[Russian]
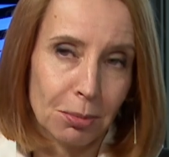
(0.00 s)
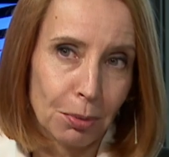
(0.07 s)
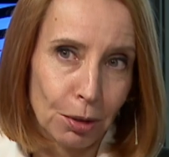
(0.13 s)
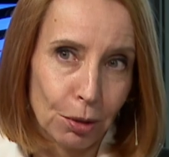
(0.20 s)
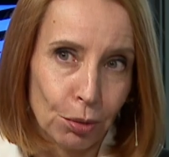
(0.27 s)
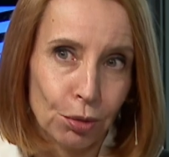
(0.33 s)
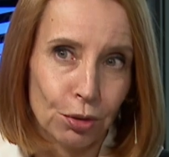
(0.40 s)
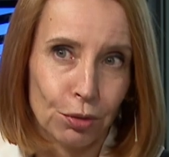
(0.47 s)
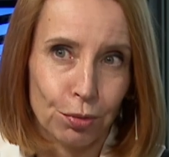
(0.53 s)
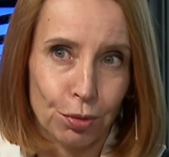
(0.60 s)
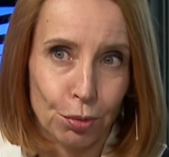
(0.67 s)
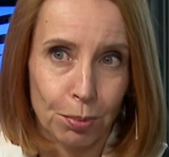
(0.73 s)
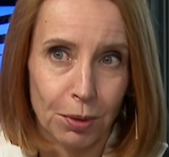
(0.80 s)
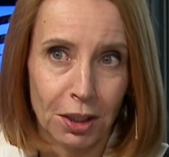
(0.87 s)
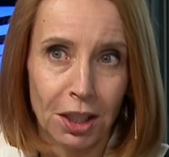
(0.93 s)
миллионов
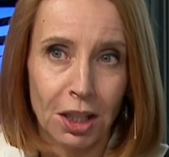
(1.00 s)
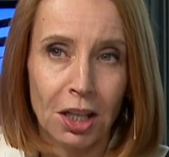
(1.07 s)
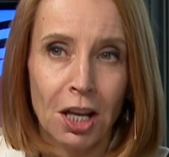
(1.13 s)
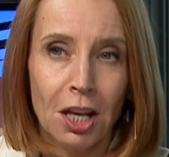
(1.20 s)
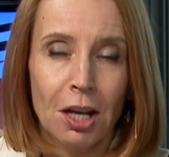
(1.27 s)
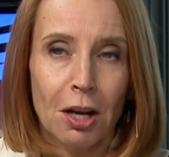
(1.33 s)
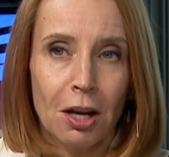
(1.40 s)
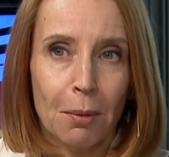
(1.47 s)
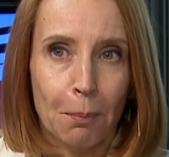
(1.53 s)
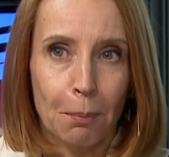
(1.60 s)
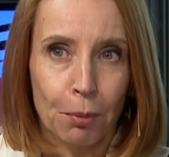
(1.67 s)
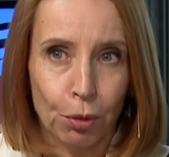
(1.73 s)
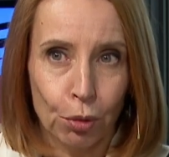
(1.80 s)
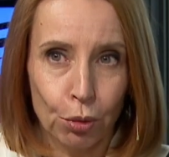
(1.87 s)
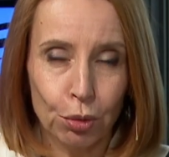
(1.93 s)
рублей
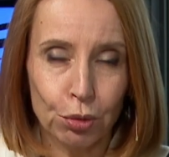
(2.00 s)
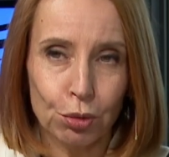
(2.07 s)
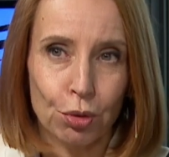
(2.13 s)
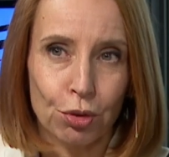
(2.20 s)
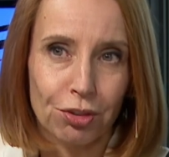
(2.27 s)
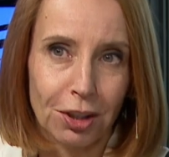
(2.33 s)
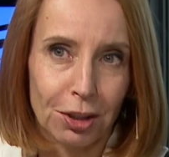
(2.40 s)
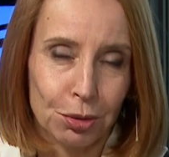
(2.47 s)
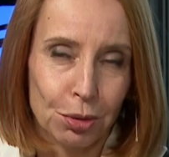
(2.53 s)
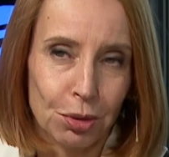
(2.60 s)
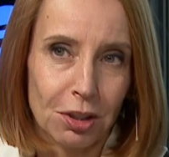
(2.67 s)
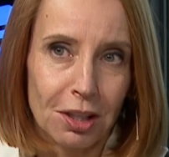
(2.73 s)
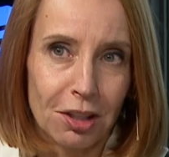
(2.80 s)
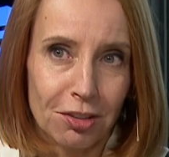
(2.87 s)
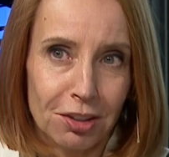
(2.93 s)
конкурс,
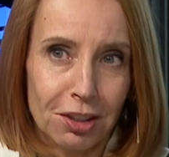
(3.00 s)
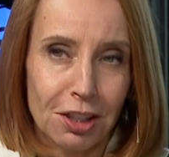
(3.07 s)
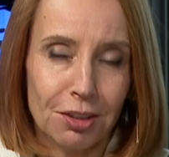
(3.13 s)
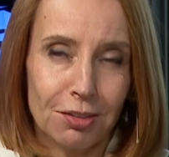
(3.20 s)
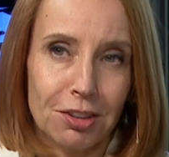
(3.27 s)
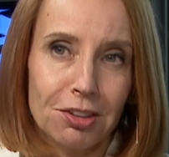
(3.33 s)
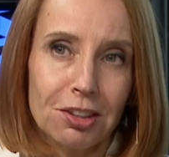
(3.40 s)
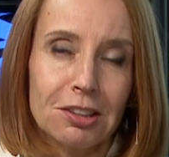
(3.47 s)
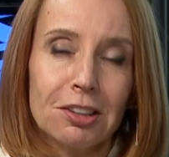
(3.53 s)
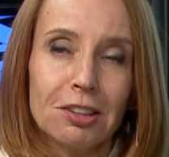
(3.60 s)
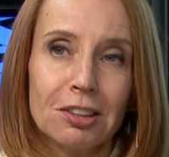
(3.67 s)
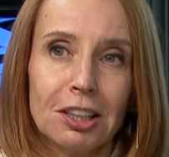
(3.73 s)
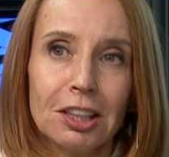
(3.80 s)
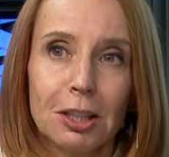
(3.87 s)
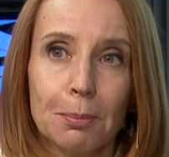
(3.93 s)
который разыгрывается, эти
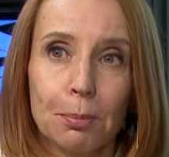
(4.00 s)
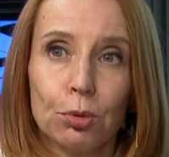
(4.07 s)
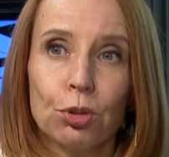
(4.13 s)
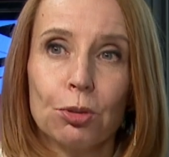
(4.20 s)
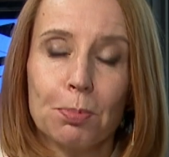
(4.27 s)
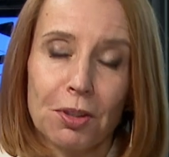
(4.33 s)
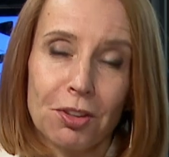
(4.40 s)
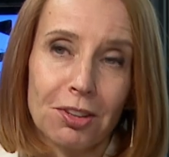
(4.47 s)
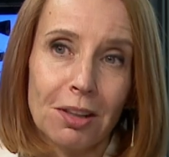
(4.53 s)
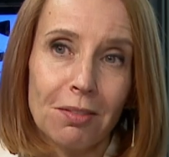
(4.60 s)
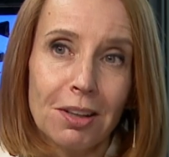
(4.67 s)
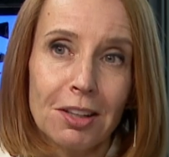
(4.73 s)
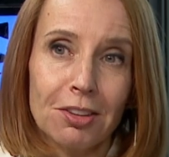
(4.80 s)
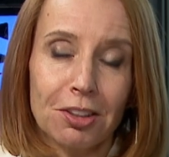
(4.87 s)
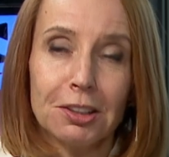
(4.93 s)
деньги будут
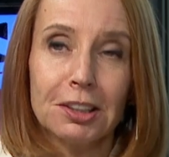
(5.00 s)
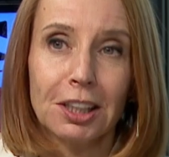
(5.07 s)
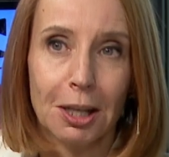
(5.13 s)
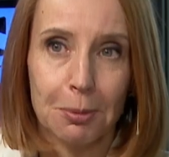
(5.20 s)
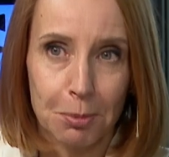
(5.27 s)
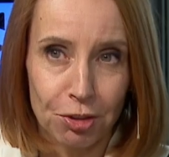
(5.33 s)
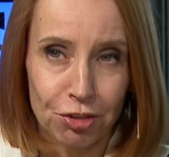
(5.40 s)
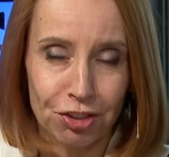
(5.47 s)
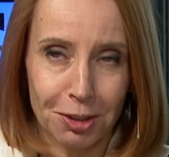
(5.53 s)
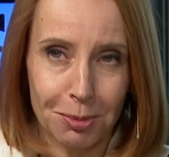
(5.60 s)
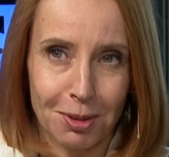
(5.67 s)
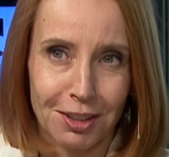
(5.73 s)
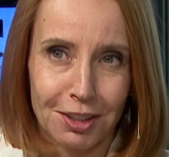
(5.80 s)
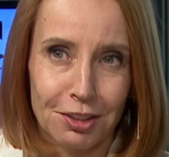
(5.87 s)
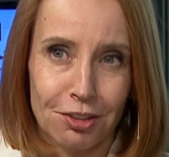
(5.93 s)
представляться некоммерческим
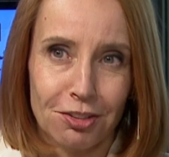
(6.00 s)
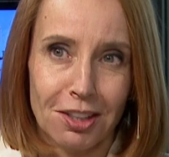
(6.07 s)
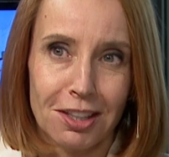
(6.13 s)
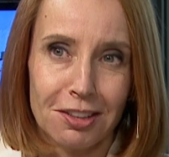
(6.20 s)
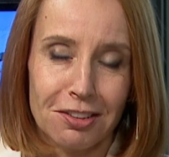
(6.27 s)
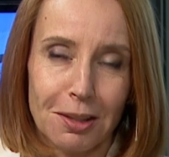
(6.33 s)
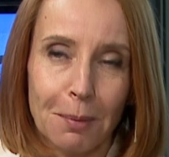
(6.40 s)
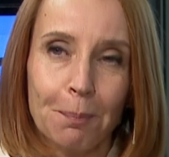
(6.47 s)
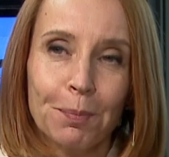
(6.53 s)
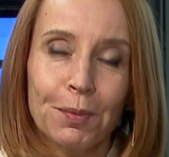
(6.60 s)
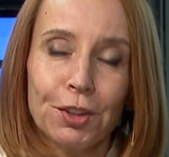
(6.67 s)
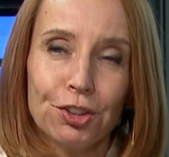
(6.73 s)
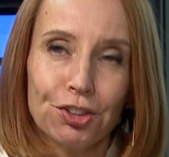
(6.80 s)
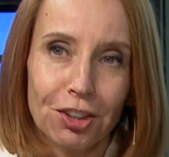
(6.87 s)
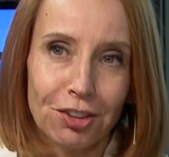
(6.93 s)
организациям.
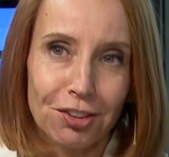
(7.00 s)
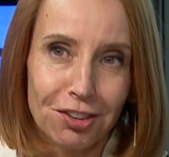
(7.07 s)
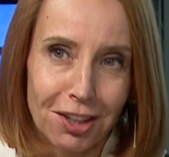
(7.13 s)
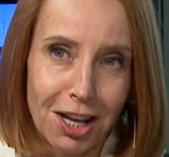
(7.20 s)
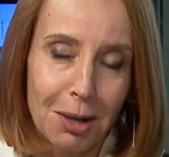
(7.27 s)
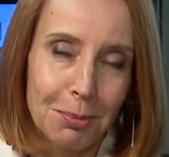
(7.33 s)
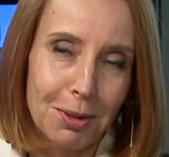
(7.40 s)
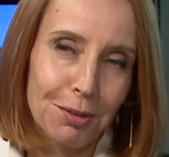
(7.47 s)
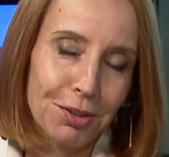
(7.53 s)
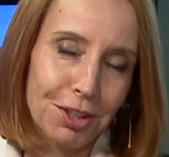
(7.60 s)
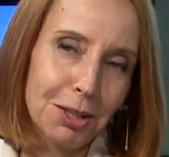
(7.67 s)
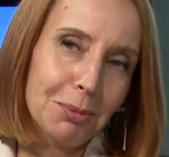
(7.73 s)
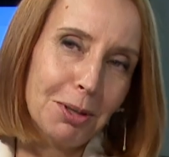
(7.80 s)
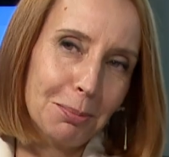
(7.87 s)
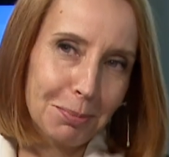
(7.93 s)
И сейчас самое
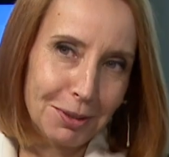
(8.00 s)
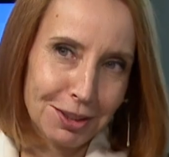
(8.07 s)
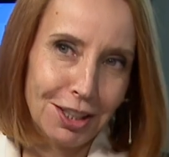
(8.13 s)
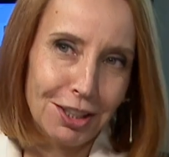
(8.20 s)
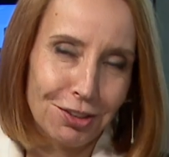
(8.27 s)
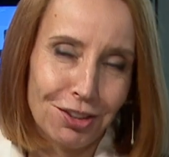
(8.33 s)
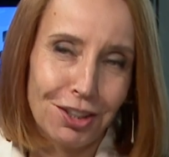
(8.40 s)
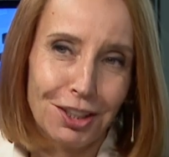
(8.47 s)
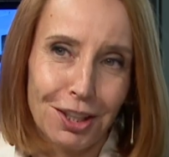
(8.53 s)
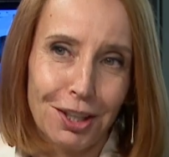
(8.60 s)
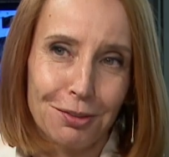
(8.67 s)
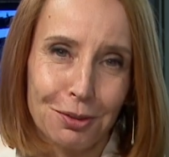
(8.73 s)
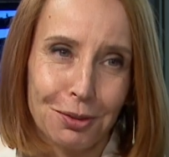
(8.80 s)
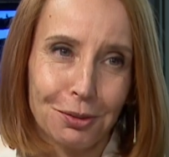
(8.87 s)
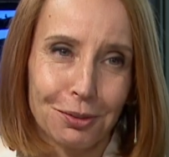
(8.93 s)
время подать
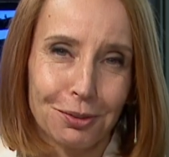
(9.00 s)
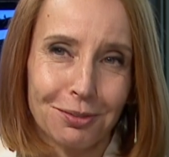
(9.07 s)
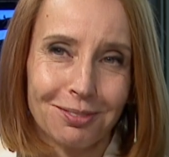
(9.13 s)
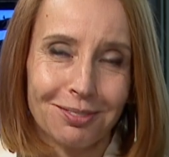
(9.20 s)
заявку.